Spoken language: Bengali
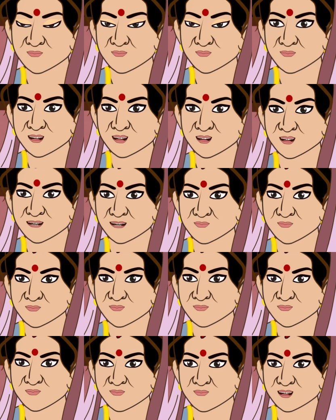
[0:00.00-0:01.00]
তুই আয়
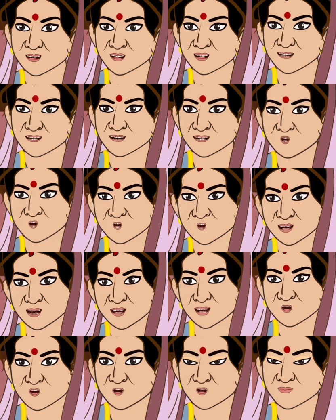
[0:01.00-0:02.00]
আমি তোকে খাবার
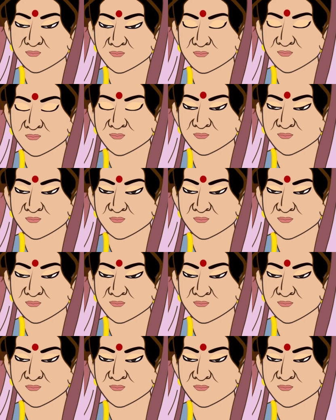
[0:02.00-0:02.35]
দিচ্ছি